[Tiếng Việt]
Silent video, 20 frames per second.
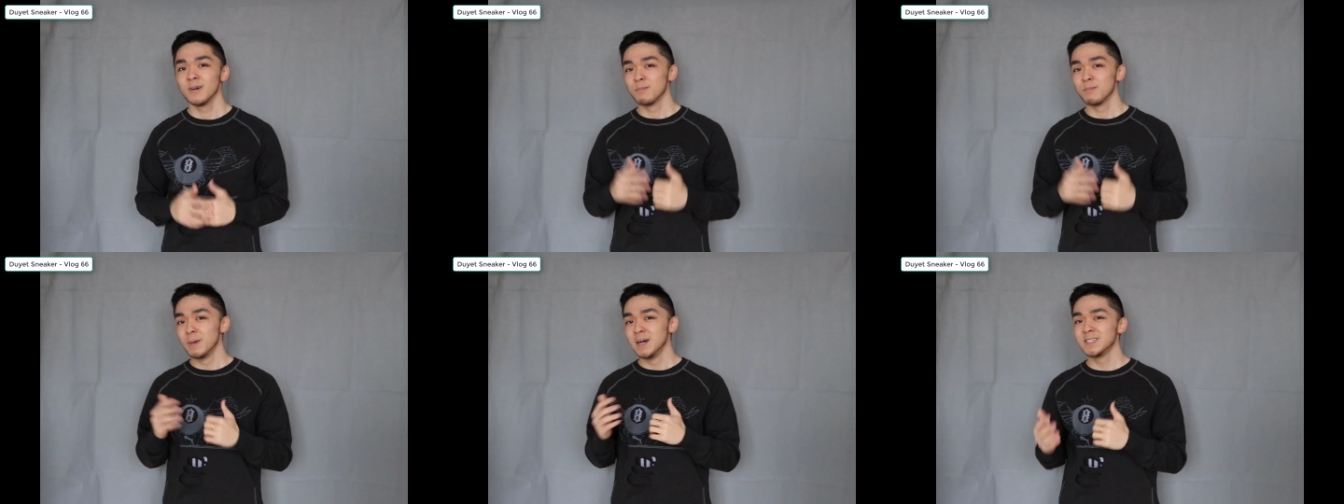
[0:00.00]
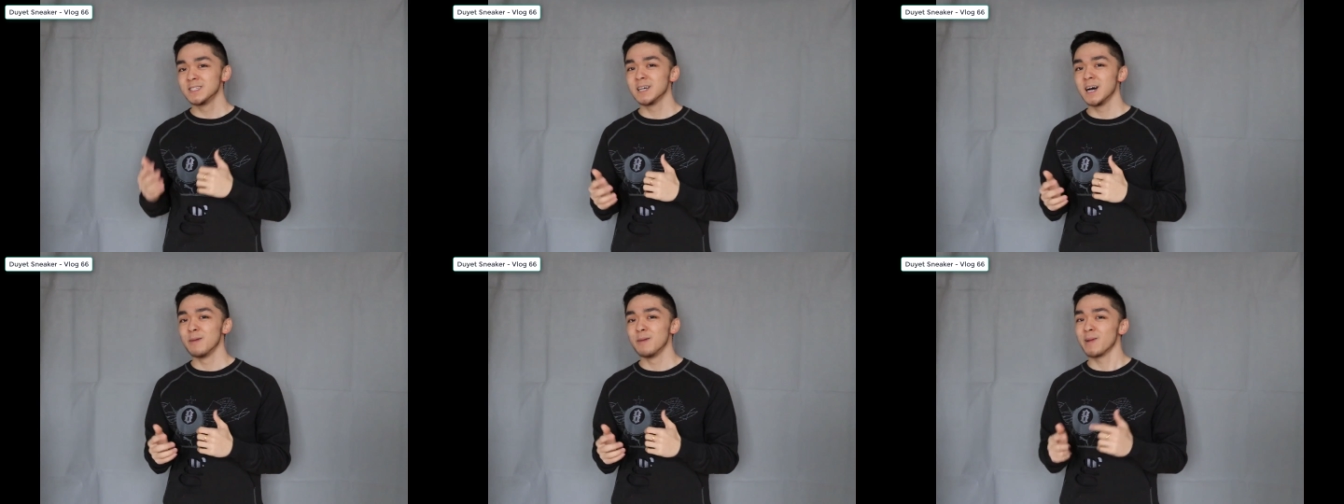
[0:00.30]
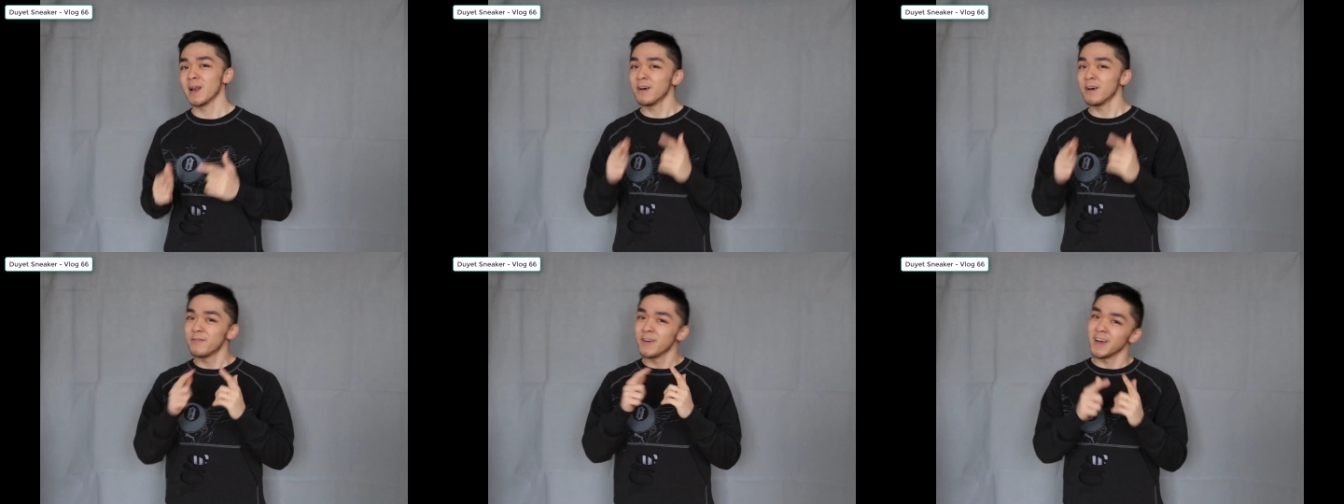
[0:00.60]
Bây giờ
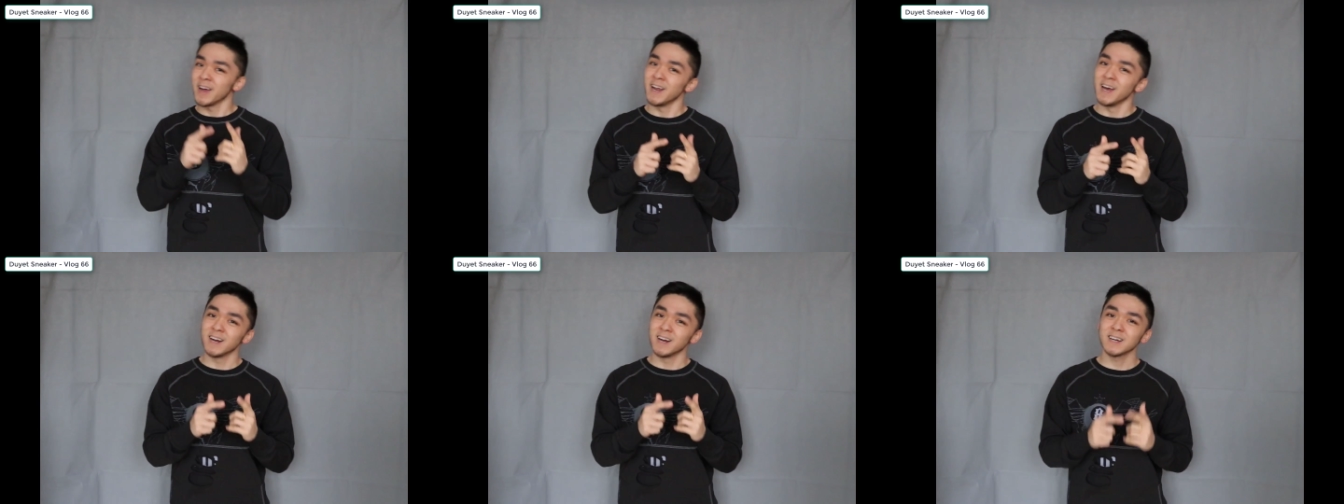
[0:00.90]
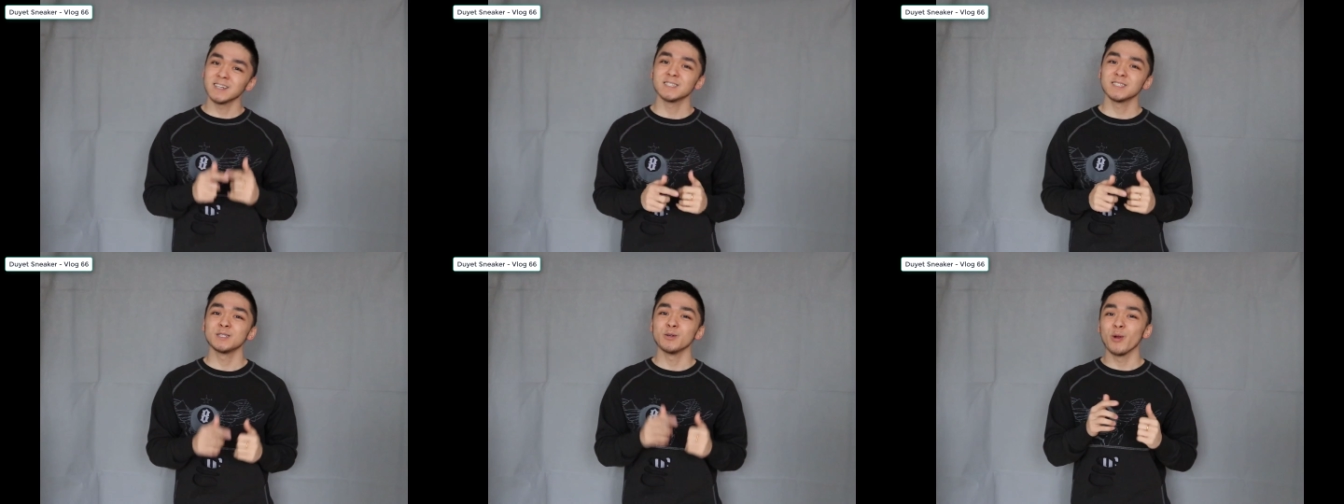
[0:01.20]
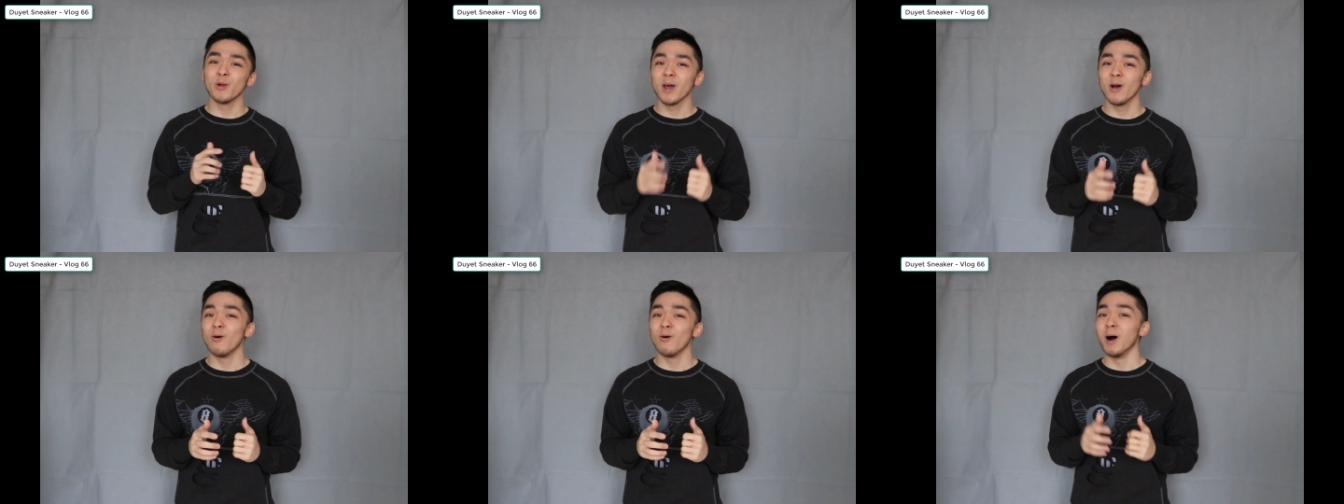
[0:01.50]
mình đã về đến cái
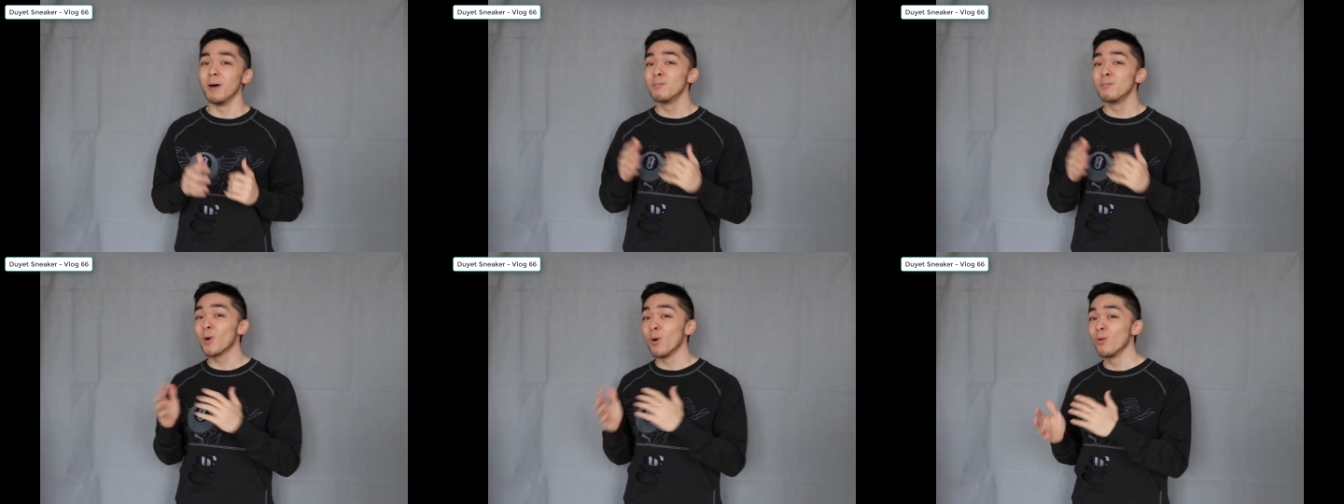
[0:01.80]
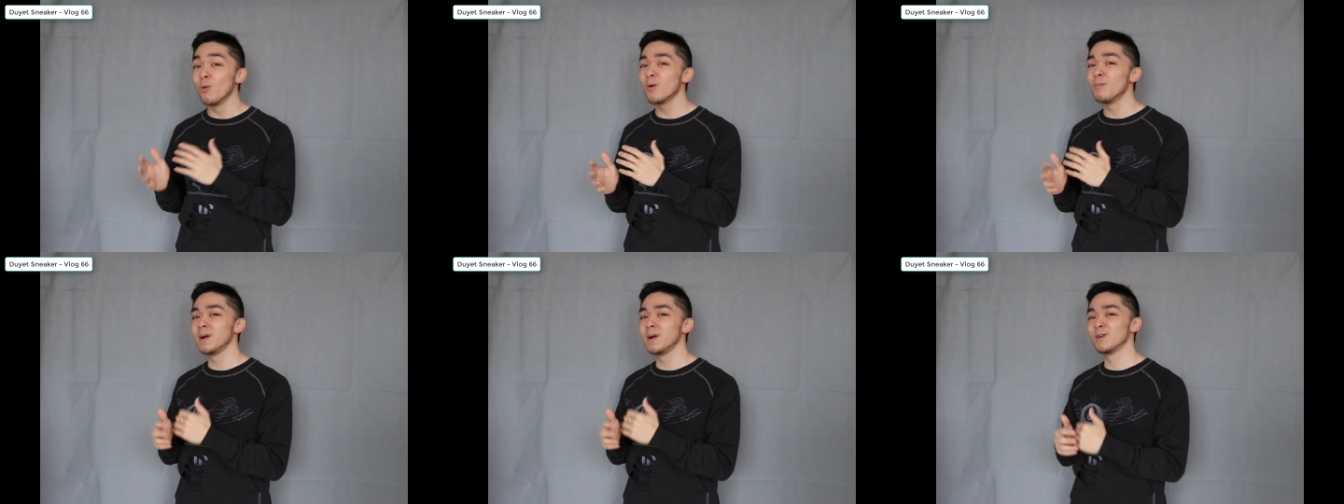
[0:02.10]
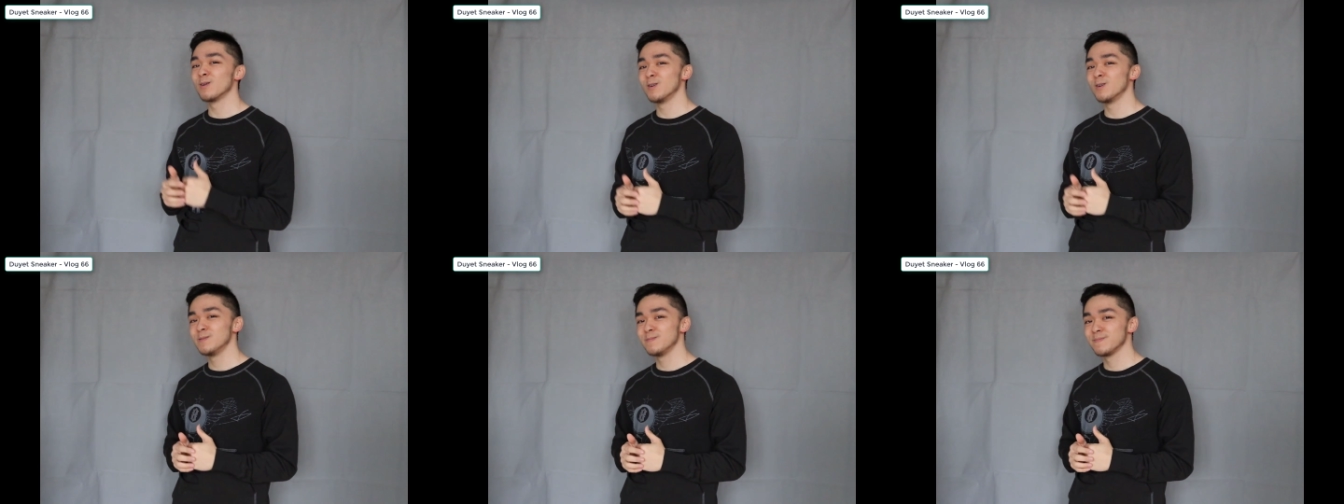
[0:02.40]
studio ấm cúng của mình
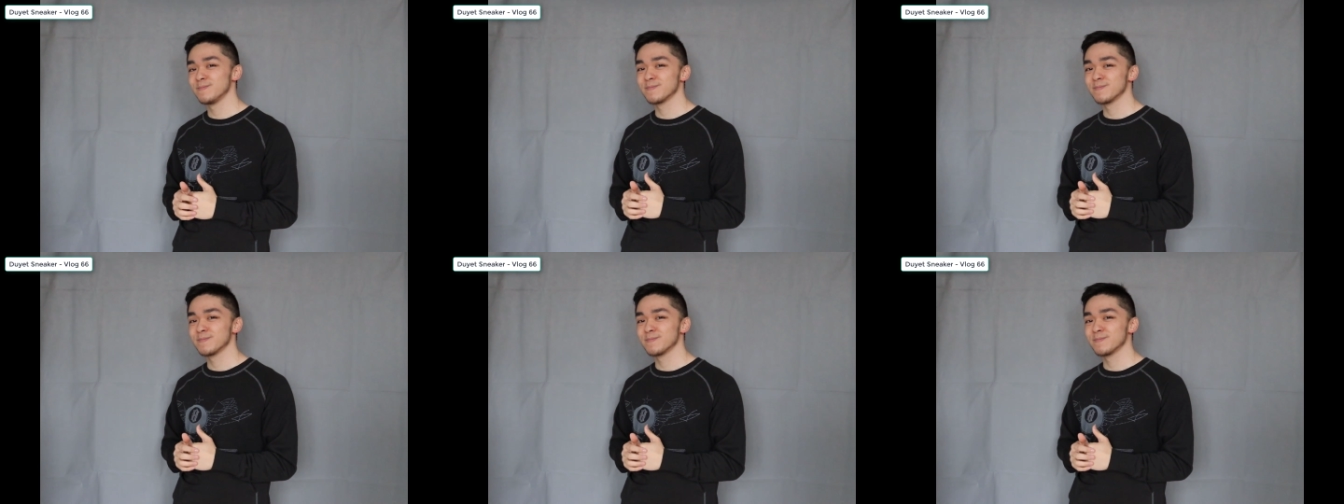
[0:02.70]
rồi